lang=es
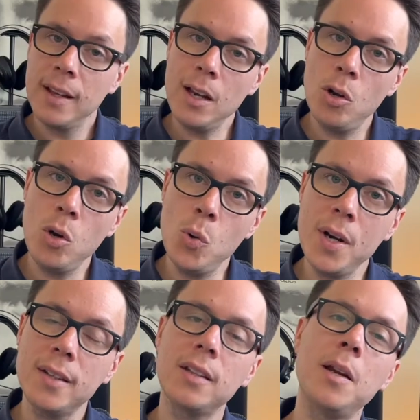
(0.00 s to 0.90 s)
Y los
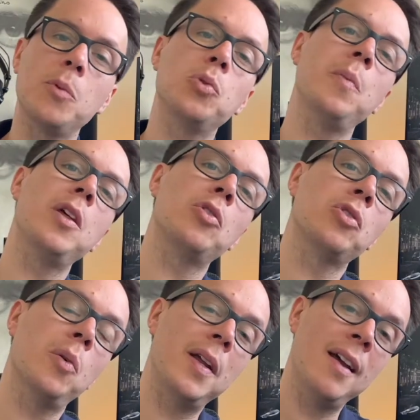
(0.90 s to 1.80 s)
lunes tenemos un video
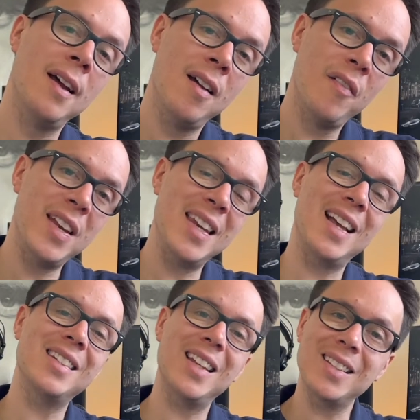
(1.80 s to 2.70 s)
sobre
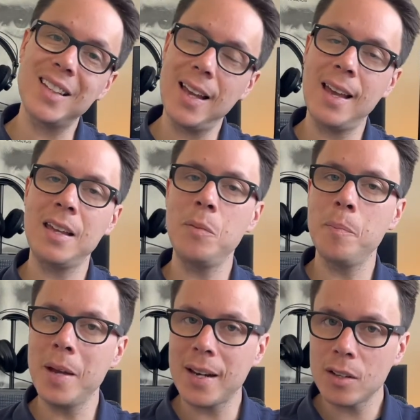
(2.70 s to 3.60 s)
finanzas e
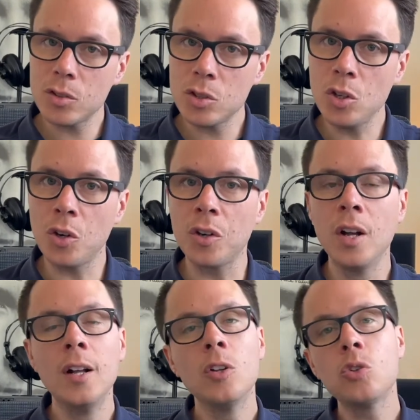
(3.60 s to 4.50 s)
inversión.
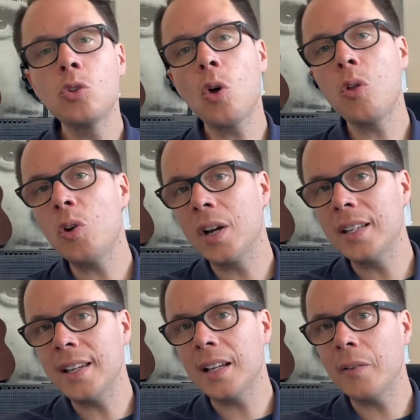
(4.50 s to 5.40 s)
Todo lo que
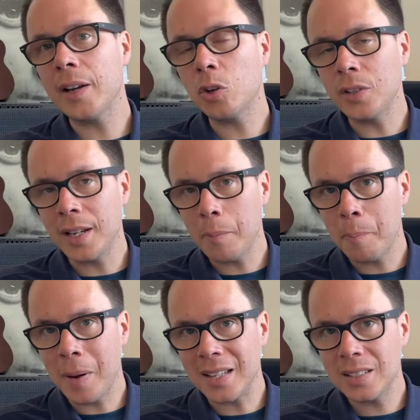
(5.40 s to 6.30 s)
tiene que ver con el
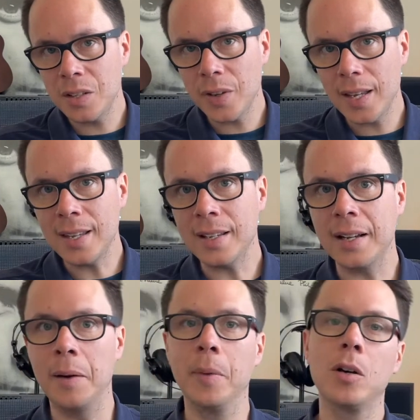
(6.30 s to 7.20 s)
passive
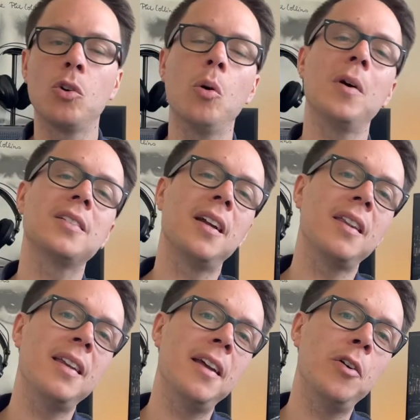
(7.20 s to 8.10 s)
income. Cómo hacer
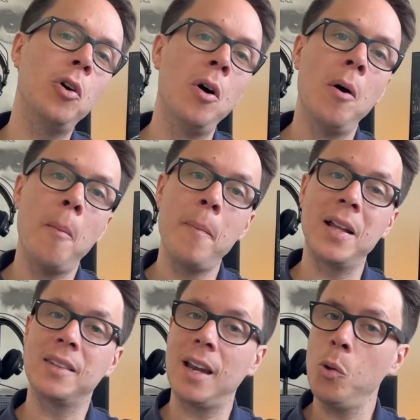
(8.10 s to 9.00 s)
dinero
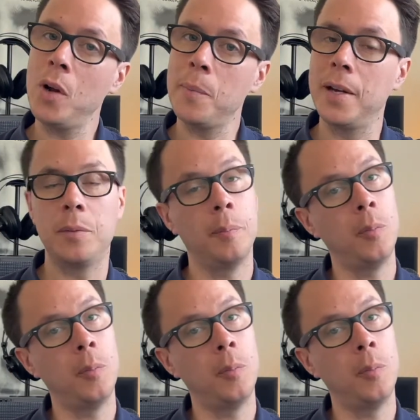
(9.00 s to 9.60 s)
mientras duermen.